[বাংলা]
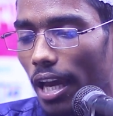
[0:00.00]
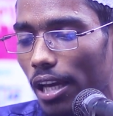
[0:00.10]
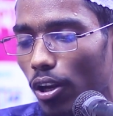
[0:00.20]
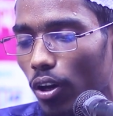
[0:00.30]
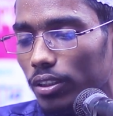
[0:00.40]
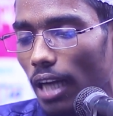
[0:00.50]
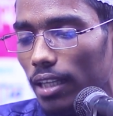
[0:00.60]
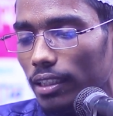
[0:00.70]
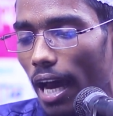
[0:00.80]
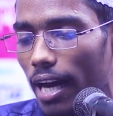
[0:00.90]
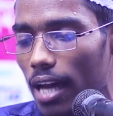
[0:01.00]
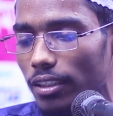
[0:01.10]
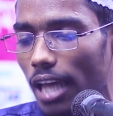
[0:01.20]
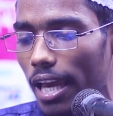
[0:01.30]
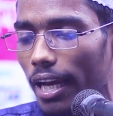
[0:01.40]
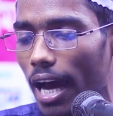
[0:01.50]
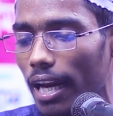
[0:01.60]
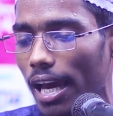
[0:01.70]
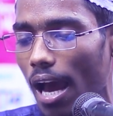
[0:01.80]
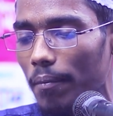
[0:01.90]
এই লোকটার থাকার জায়গা
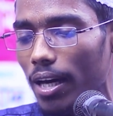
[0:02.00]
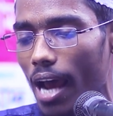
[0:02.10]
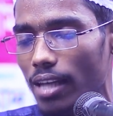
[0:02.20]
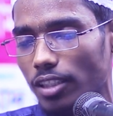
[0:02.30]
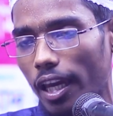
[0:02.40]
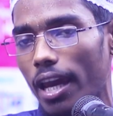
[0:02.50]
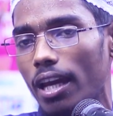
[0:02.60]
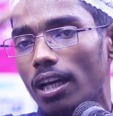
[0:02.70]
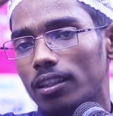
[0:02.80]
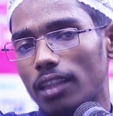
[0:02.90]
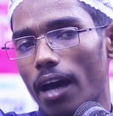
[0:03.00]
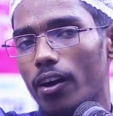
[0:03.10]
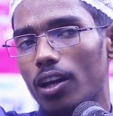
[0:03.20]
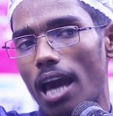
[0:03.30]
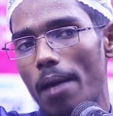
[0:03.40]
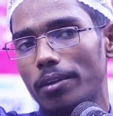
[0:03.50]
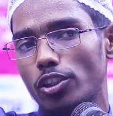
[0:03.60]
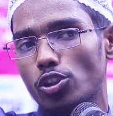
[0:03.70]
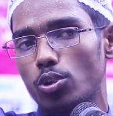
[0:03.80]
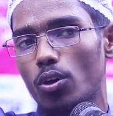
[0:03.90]
নাই আমার আছে তাহলে আমি
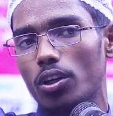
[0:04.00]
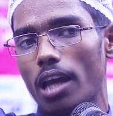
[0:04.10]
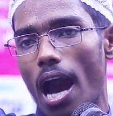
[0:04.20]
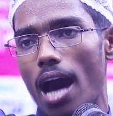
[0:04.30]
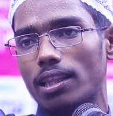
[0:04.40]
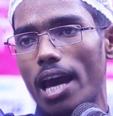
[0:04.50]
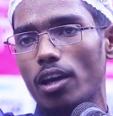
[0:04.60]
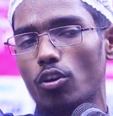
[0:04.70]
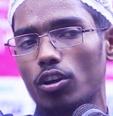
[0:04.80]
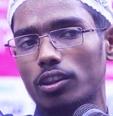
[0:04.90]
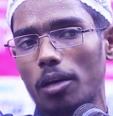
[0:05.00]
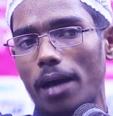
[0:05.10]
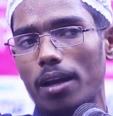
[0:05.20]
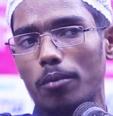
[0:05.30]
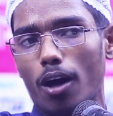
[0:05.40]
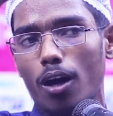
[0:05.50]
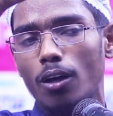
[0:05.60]
শুক্রিয়া আদায় করতে পারবো